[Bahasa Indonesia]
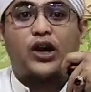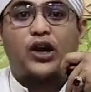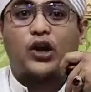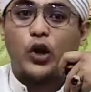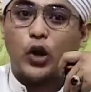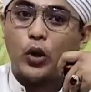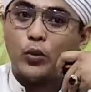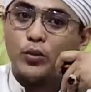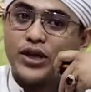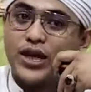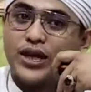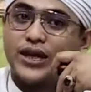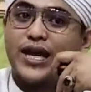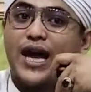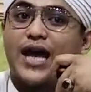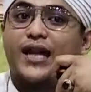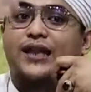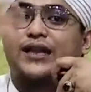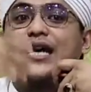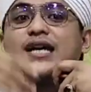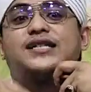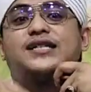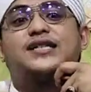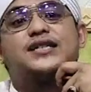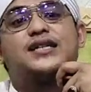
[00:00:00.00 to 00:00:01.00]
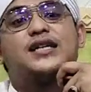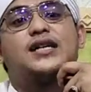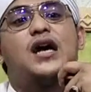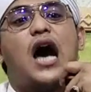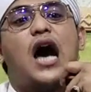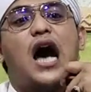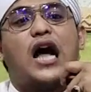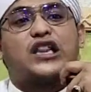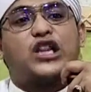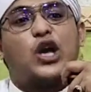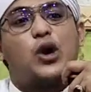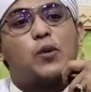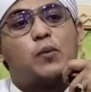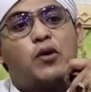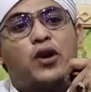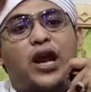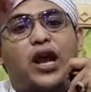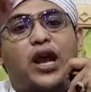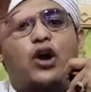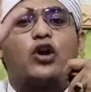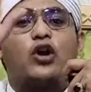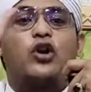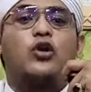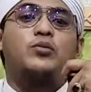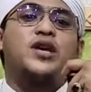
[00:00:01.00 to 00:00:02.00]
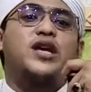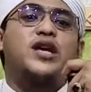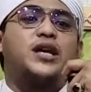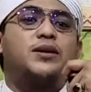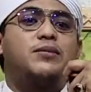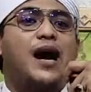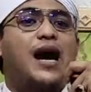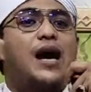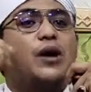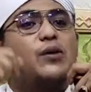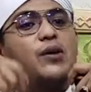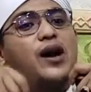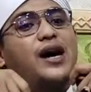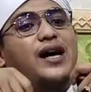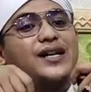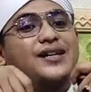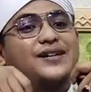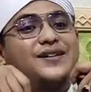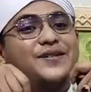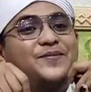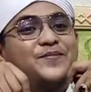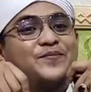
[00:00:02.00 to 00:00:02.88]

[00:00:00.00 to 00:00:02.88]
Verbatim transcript: ekonominya di atas ataupun ekonominya di bawah.